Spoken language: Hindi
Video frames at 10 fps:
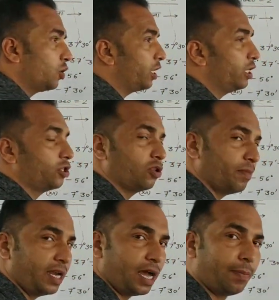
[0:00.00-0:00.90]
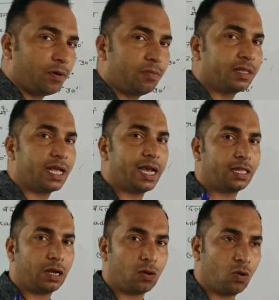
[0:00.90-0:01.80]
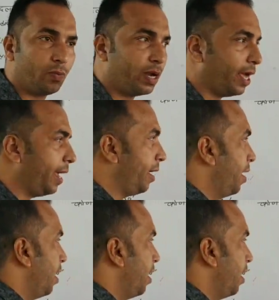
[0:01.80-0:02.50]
और इंग्लिश तो मैंने आपको बताया था कॉमन है